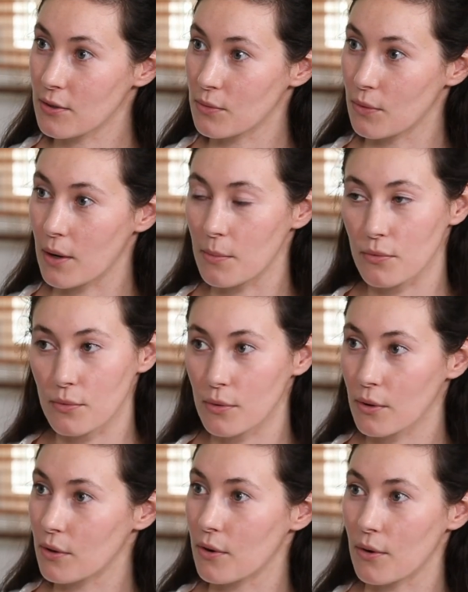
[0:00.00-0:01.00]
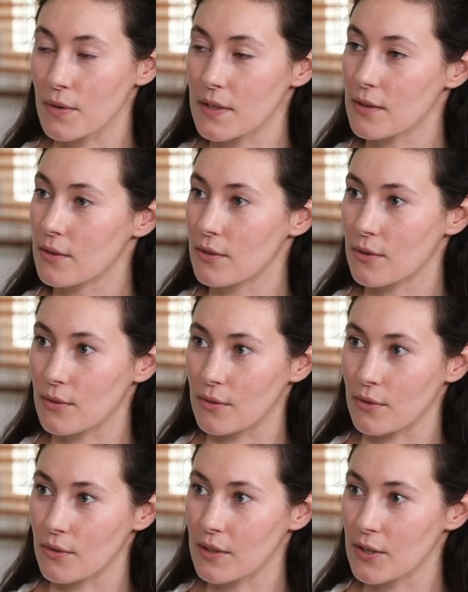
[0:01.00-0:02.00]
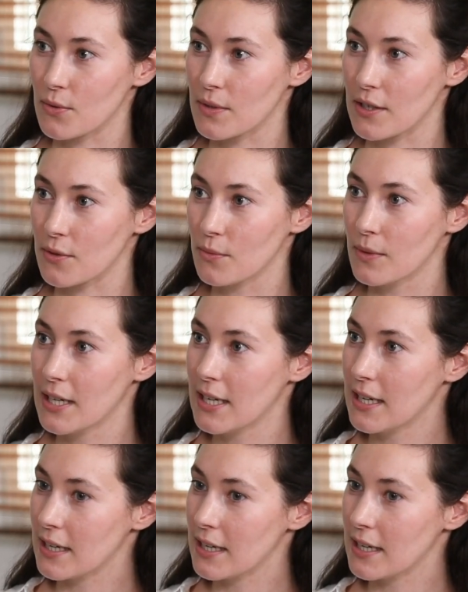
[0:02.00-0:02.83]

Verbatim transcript: tu vois, pour euh, lancer une, euh, une association.